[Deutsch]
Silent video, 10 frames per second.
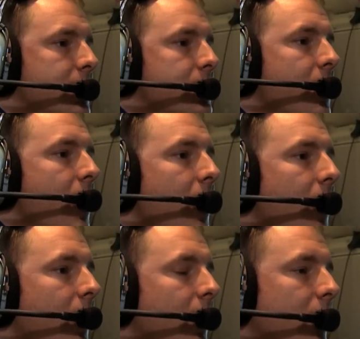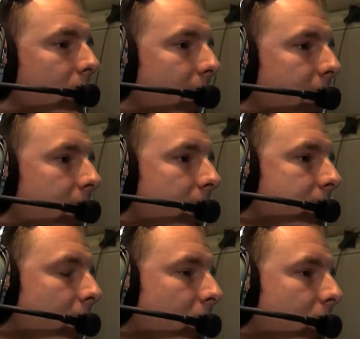und stellen eine
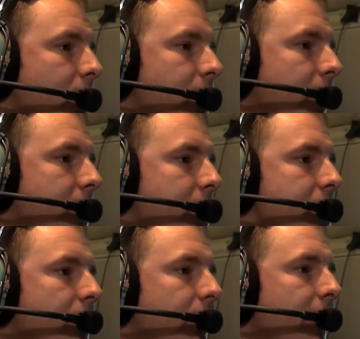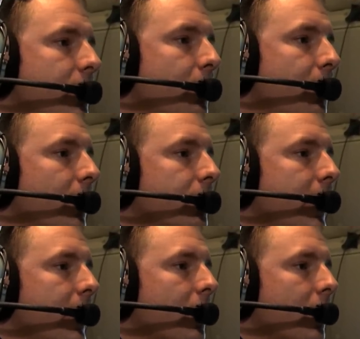flächendeckende Überwachung des Mittelmeers
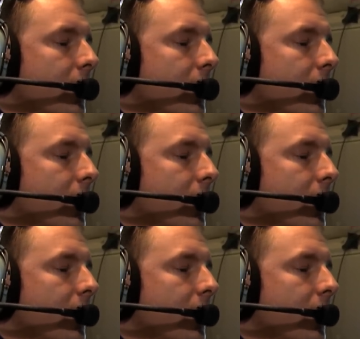sicher.